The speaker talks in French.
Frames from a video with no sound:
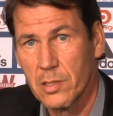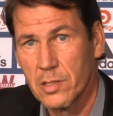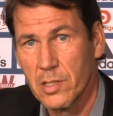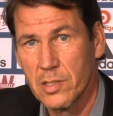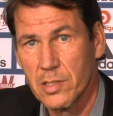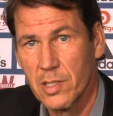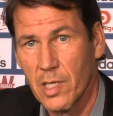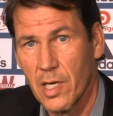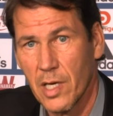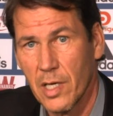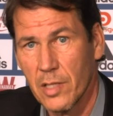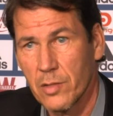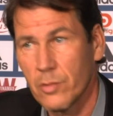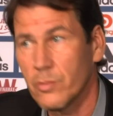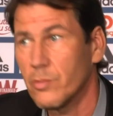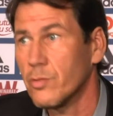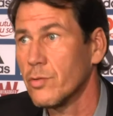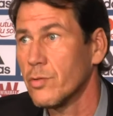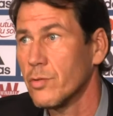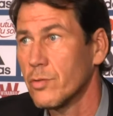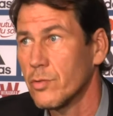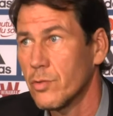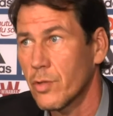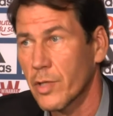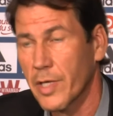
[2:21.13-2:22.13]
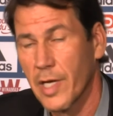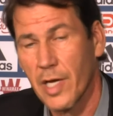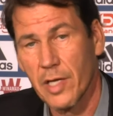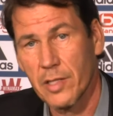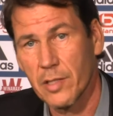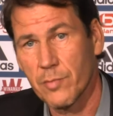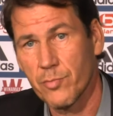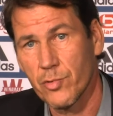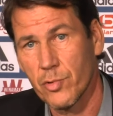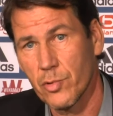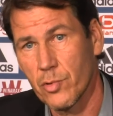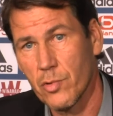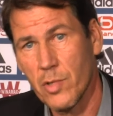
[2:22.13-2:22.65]
Ça ne sert à rien de,
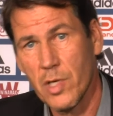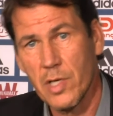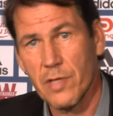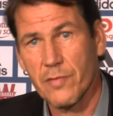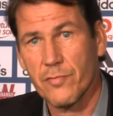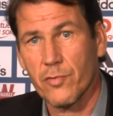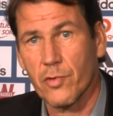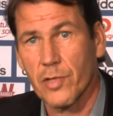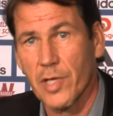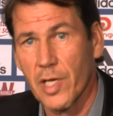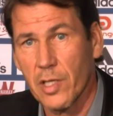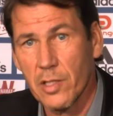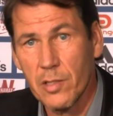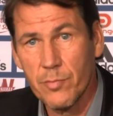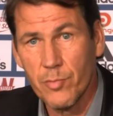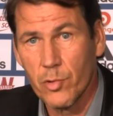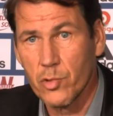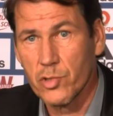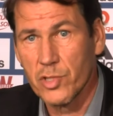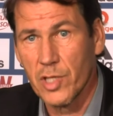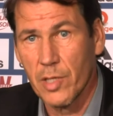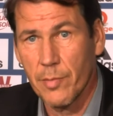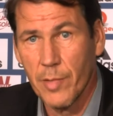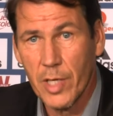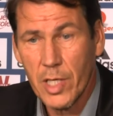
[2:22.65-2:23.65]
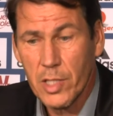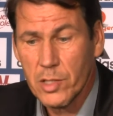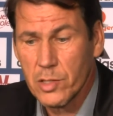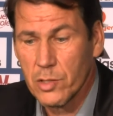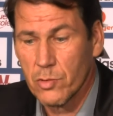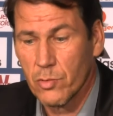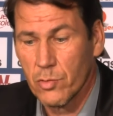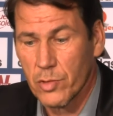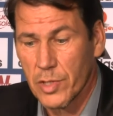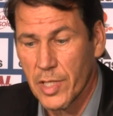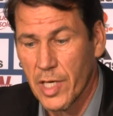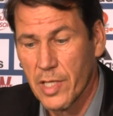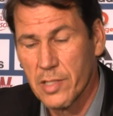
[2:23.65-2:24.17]
regarder plus loin. Il faut regarder le prochain match. Si
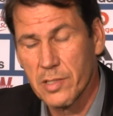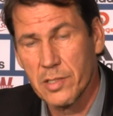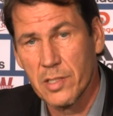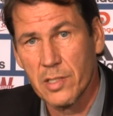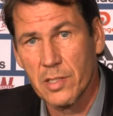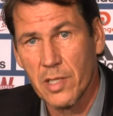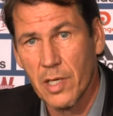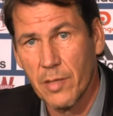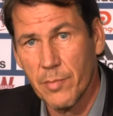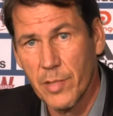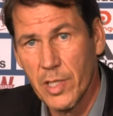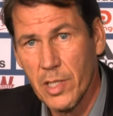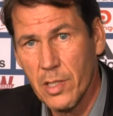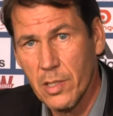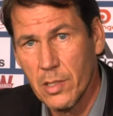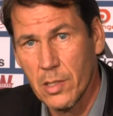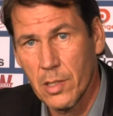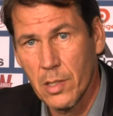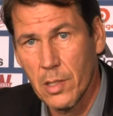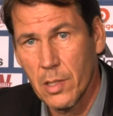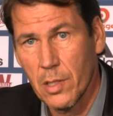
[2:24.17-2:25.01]
on le gagne, c'est très bien.